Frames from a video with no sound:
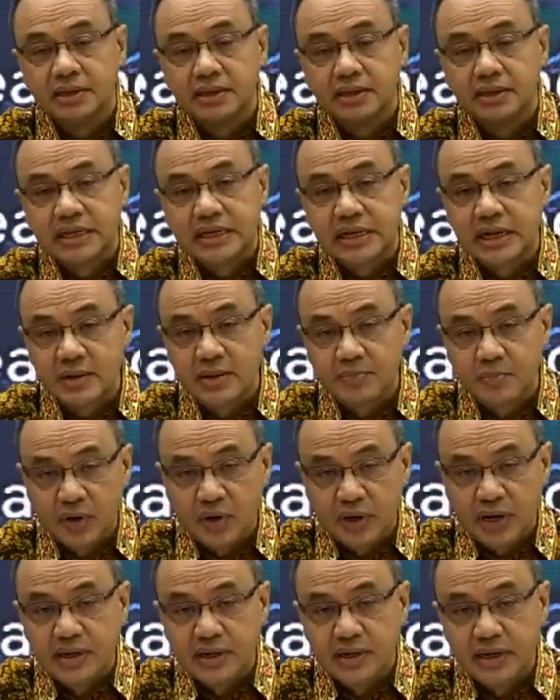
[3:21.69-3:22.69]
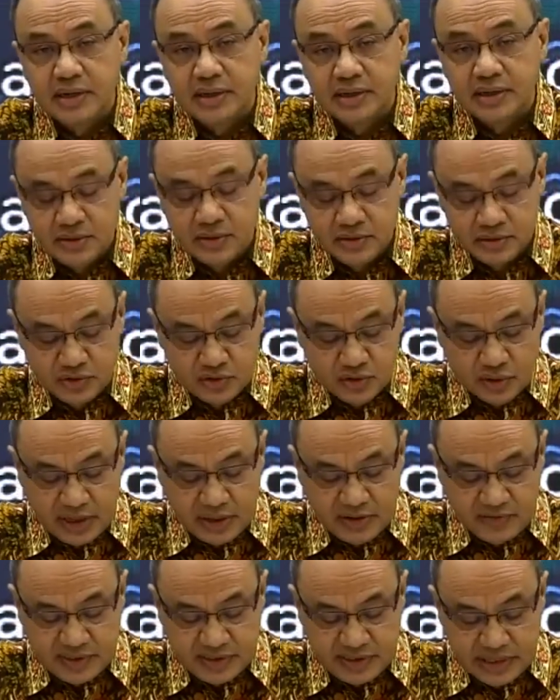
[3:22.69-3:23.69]
Dari laporan dari
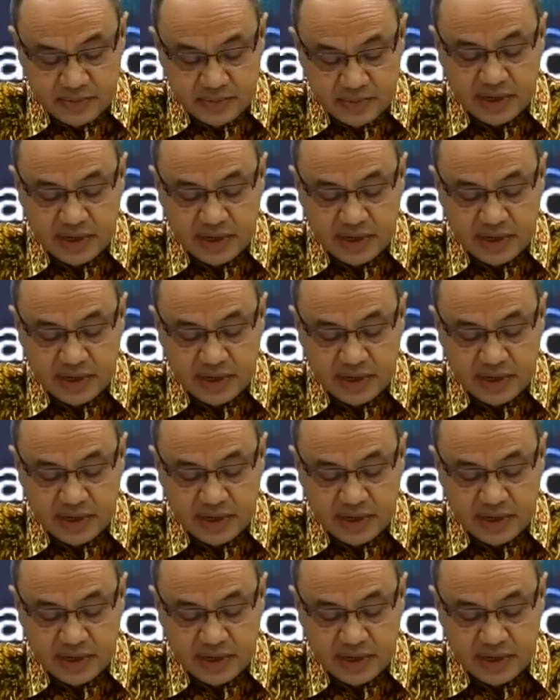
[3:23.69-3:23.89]
kunjungan fisik